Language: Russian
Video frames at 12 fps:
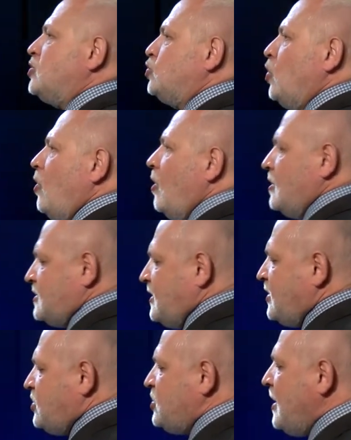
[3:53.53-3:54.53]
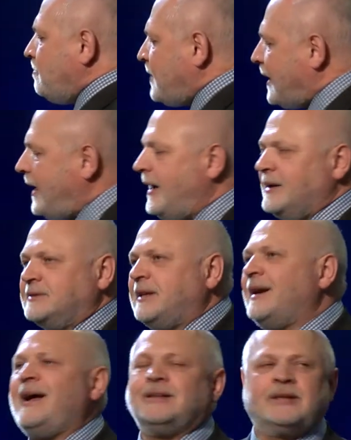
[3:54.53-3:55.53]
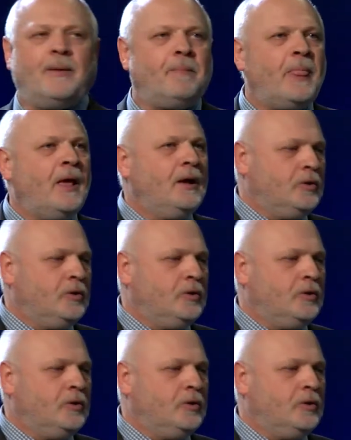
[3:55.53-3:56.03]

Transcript: что зачем такая трата.